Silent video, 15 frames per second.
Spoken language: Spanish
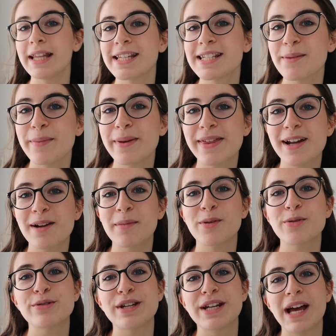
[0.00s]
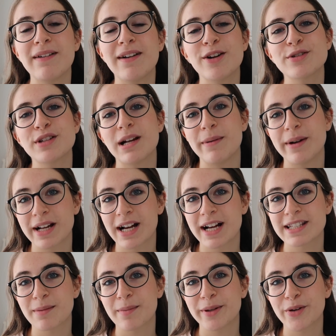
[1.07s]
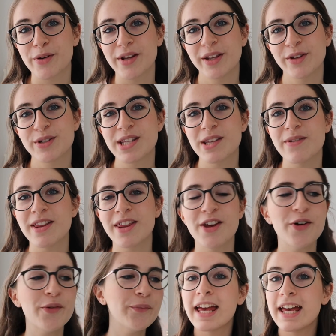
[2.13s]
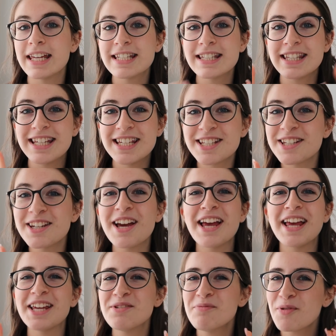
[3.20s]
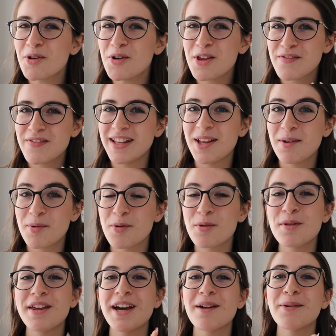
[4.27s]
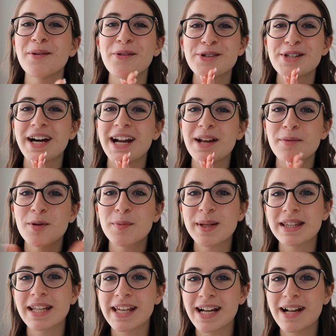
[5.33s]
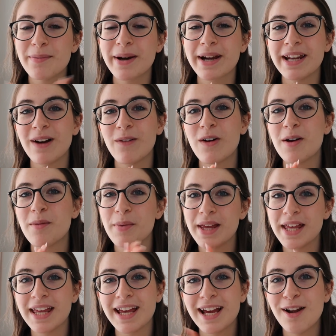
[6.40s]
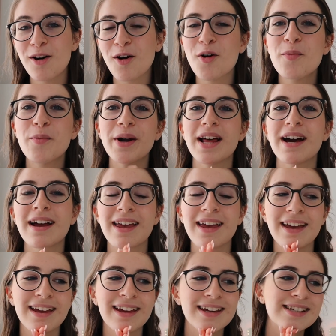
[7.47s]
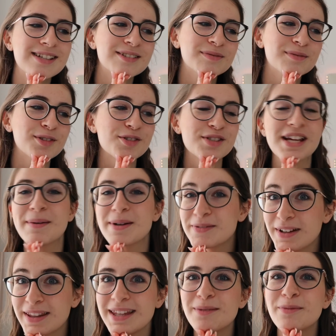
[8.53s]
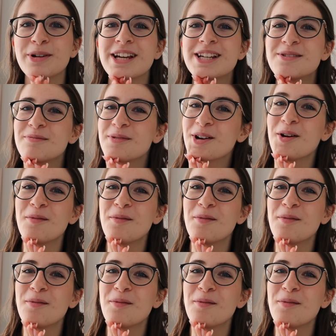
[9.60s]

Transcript: Antes de empezar me gustaría hablaros de la marca que está patrocinando este vídeo Que es Tishn, es un poco difícil de pronunciar pero bueno, os dejaré por pantalla la página web y el logo para que bueno, sea más fácil Porque es muy